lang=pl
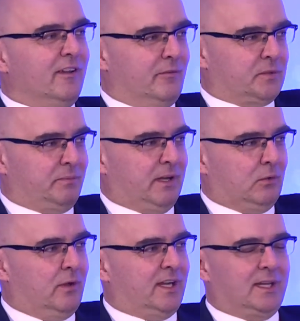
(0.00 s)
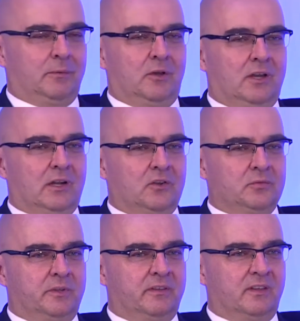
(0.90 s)
W przypadku Akademii Lona
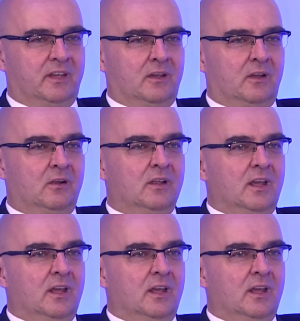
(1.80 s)
Koźmińskiego